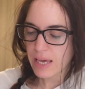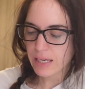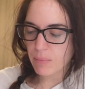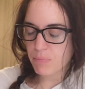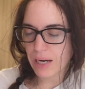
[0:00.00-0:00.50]

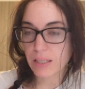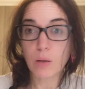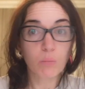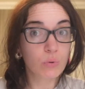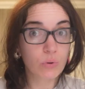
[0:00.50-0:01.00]
che parte
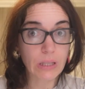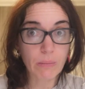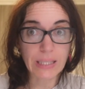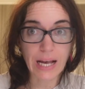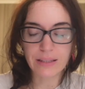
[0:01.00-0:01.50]
appunto da
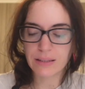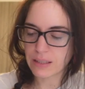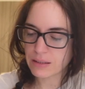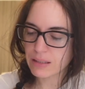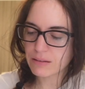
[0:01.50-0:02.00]

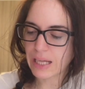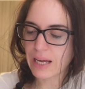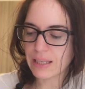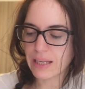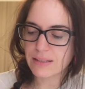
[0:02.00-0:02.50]
Manhattan
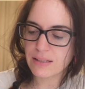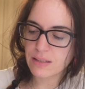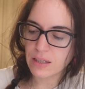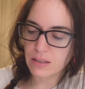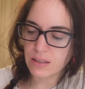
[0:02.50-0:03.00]
tra la,
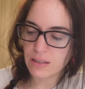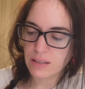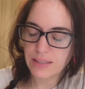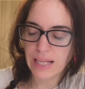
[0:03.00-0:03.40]
sessa,